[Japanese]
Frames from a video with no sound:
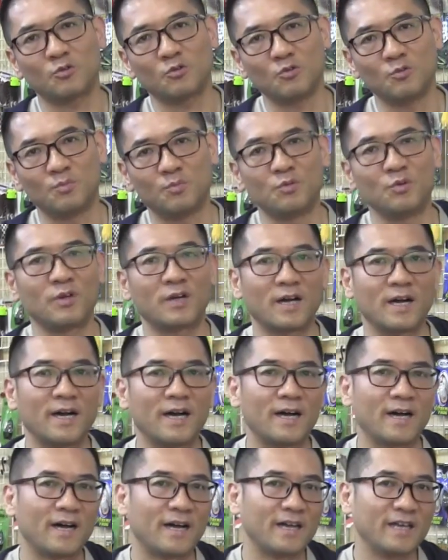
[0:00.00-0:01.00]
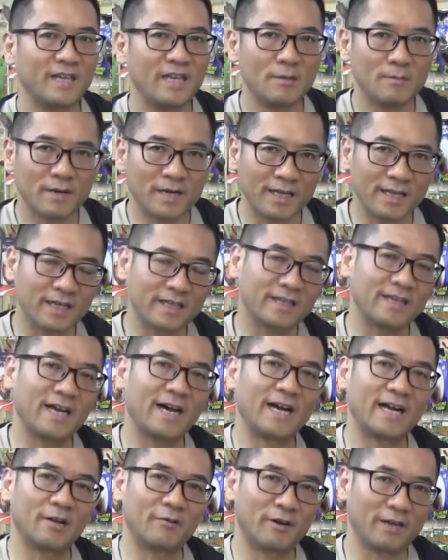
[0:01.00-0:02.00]
という文化が今になって
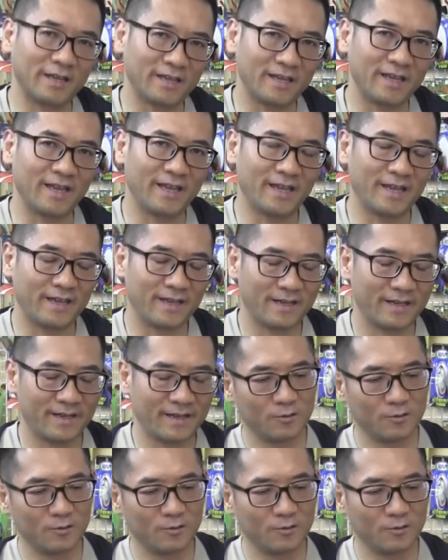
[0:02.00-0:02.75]
現れて、